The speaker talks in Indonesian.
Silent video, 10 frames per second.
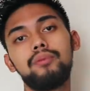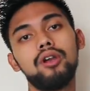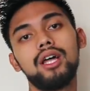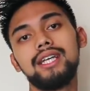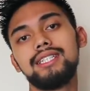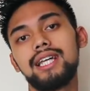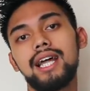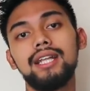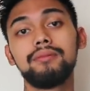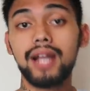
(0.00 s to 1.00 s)
Pola
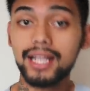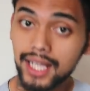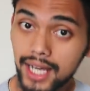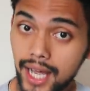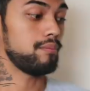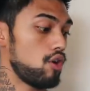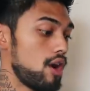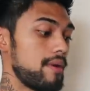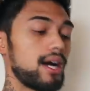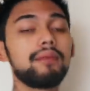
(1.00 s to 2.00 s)
istirahat berantakan pola
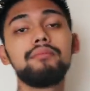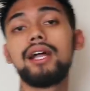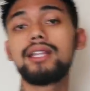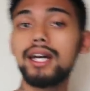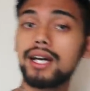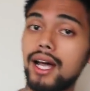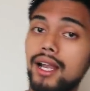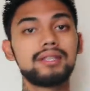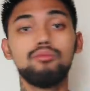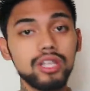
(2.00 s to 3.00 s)
makan
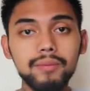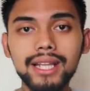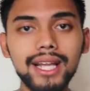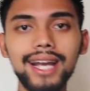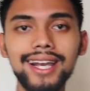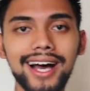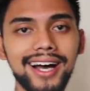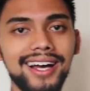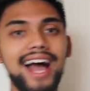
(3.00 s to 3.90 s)
berantakan. Semuanya berantakan lah.